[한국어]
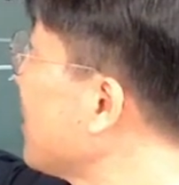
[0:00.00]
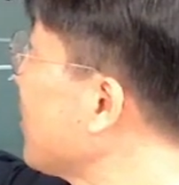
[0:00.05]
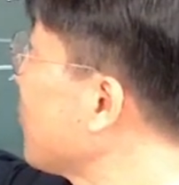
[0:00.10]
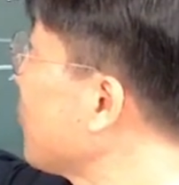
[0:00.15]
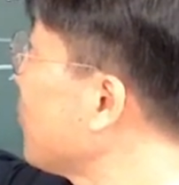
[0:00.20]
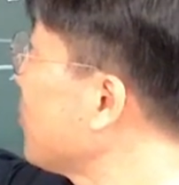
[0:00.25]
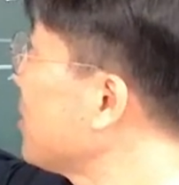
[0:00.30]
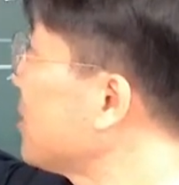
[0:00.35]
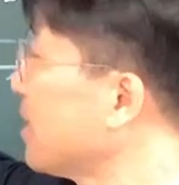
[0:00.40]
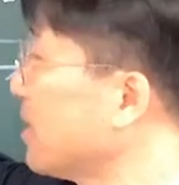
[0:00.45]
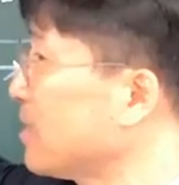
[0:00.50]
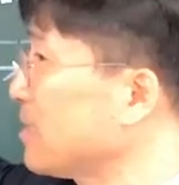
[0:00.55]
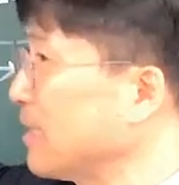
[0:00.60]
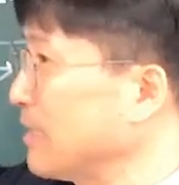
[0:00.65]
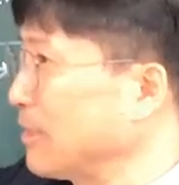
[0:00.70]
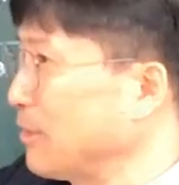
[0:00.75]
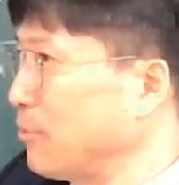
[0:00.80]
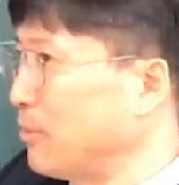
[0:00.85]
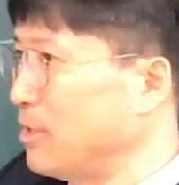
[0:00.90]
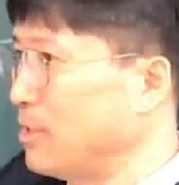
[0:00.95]
않고 인정하지
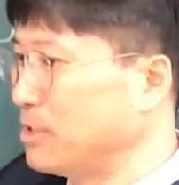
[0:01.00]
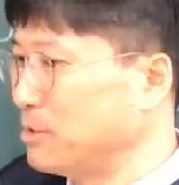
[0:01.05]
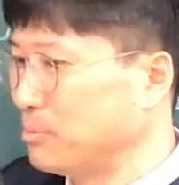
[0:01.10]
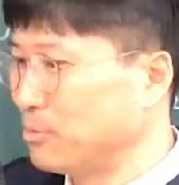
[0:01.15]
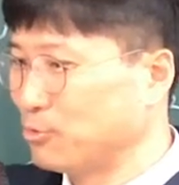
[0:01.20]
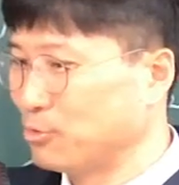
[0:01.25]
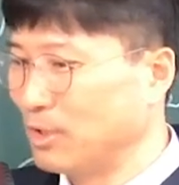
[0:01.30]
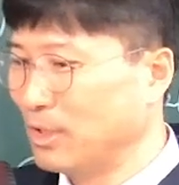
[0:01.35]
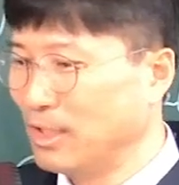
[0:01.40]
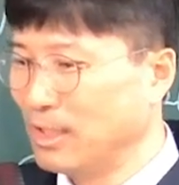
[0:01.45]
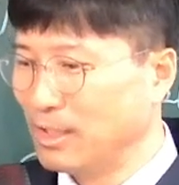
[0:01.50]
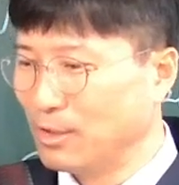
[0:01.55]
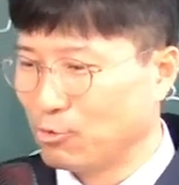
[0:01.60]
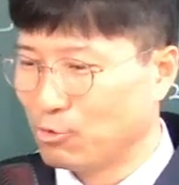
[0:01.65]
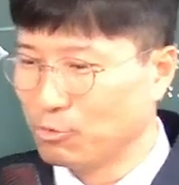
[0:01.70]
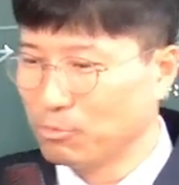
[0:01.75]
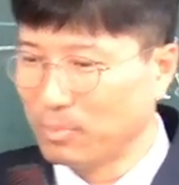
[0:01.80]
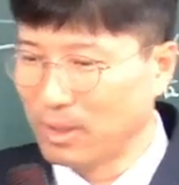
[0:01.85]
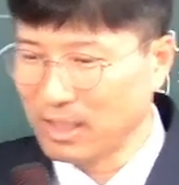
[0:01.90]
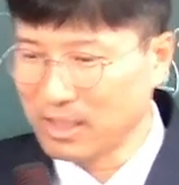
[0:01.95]
않아요. 예를 들면
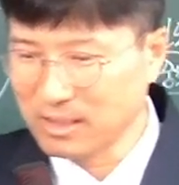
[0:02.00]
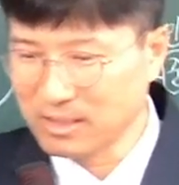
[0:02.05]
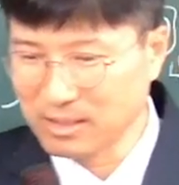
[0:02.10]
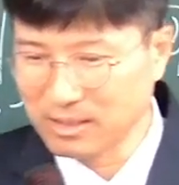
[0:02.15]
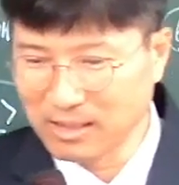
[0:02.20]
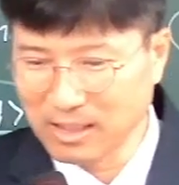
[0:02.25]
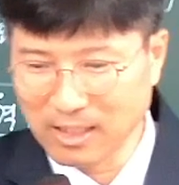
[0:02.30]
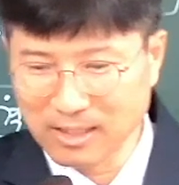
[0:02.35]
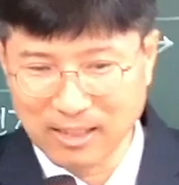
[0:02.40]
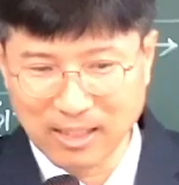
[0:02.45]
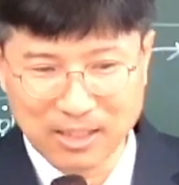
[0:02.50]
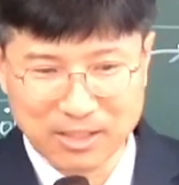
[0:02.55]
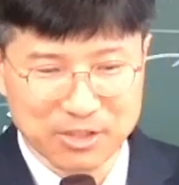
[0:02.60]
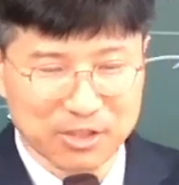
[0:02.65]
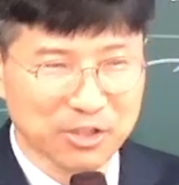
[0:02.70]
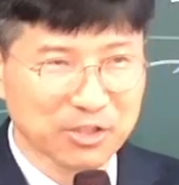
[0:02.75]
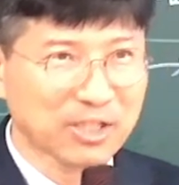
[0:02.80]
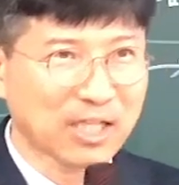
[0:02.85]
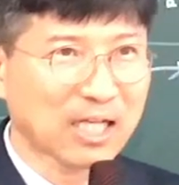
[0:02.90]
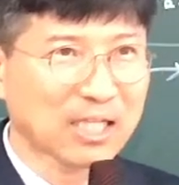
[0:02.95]
구원받기 전에 내가
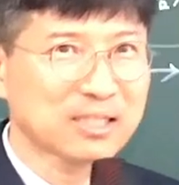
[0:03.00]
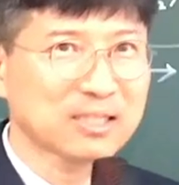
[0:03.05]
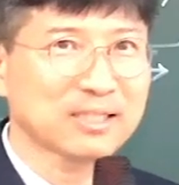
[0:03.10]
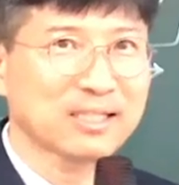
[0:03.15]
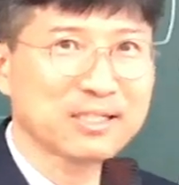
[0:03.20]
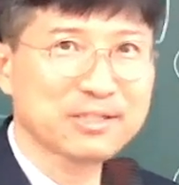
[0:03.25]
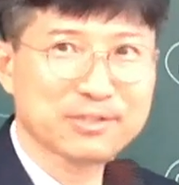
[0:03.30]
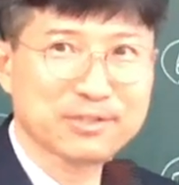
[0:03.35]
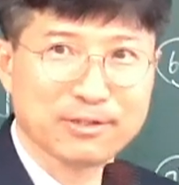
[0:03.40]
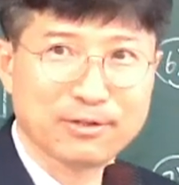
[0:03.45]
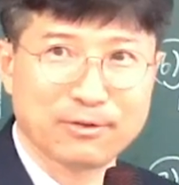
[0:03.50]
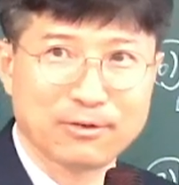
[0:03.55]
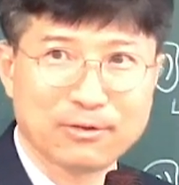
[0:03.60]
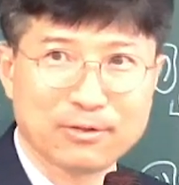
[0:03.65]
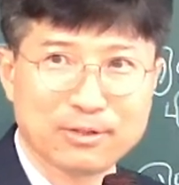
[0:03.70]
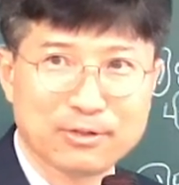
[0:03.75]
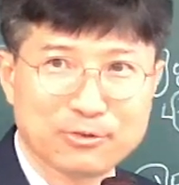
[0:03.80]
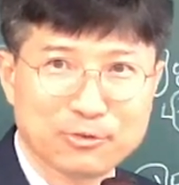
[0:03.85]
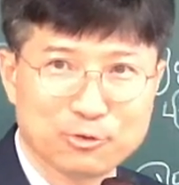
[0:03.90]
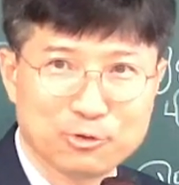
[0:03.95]
절개하던게 있어요.
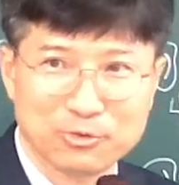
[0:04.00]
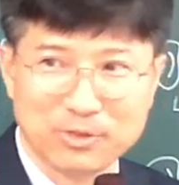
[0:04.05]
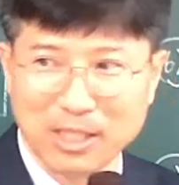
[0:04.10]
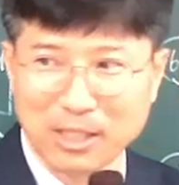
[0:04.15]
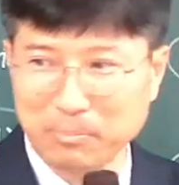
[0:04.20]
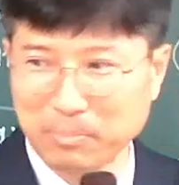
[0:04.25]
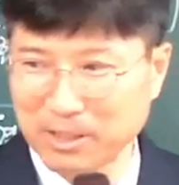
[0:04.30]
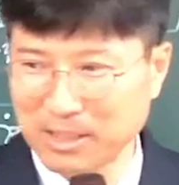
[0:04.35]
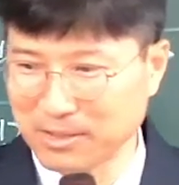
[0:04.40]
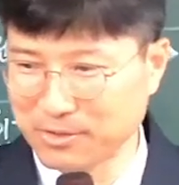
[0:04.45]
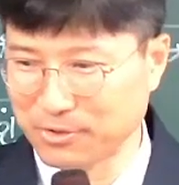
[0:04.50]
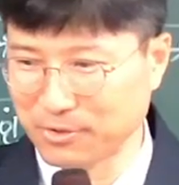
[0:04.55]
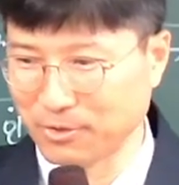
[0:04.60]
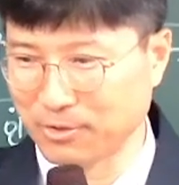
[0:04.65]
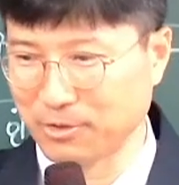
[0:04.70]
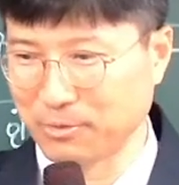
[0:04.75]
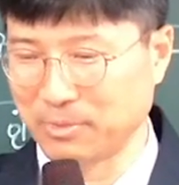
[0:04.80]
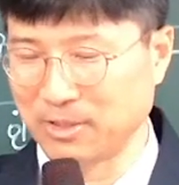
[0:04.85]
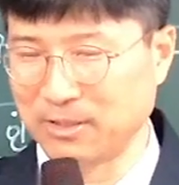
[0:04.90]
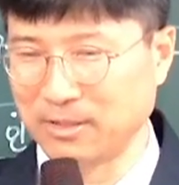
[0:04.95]
구원 탁 받았어요.
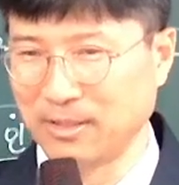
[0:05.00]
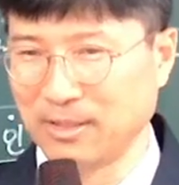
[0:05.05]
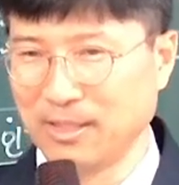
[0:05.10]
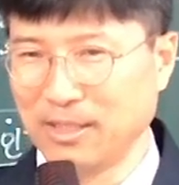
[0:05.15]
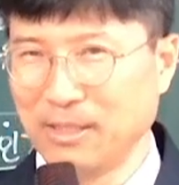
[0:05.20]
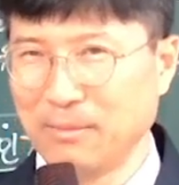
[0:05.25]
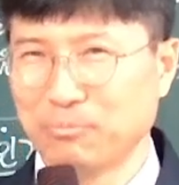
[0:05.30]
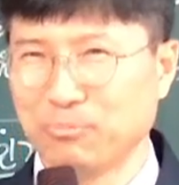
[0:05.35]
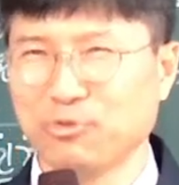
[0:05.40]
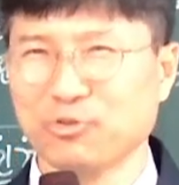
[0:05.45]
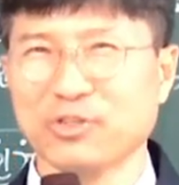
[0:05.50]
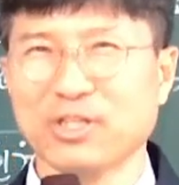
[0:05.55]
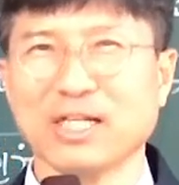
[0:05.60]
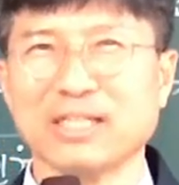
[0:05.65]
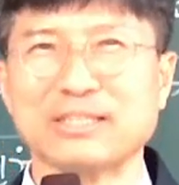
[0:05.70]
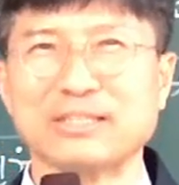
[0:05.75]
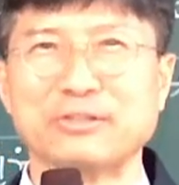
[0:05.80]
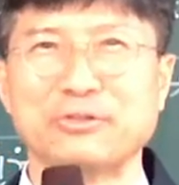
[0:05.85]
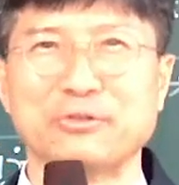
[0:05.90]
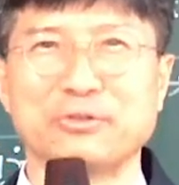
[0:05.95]
그러면
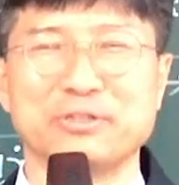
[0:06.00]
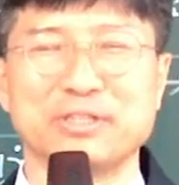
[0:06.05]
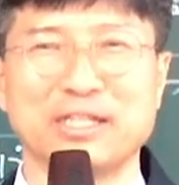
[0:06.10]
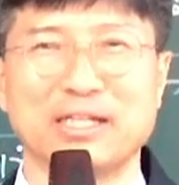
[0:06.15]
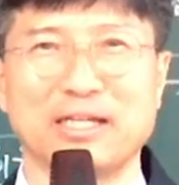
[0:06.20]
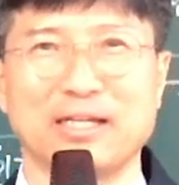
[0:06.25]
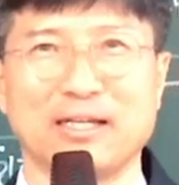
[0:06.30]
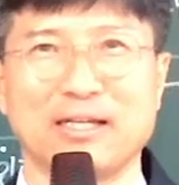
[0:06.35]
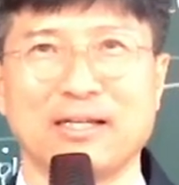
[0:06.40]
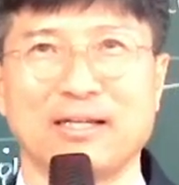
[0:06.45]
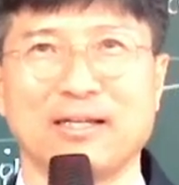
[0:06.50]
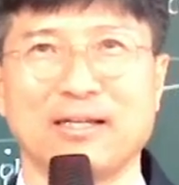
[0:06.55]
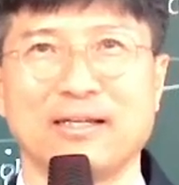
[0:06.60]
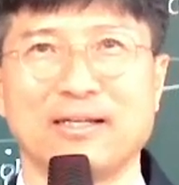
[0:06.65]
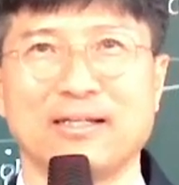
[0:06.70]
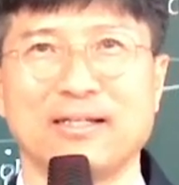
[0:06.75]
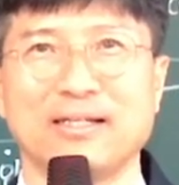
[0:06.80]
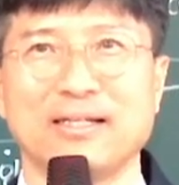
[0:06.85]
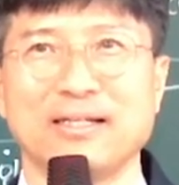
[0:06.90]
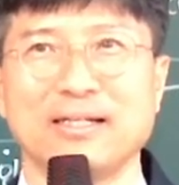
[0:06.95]
불쾌하잖아요 그게.
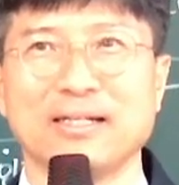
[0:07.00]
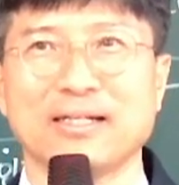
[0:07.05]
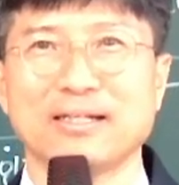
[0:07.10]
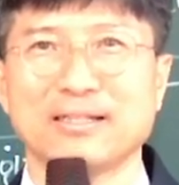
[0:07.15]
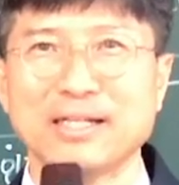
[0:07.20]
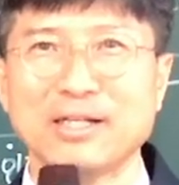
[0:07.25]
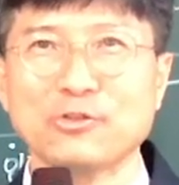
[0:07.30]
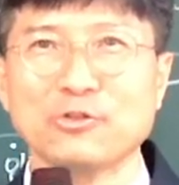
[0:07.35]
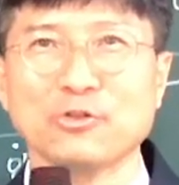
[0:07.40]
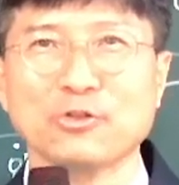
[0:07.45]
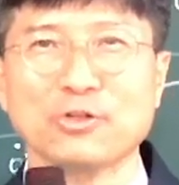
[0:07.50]
그래도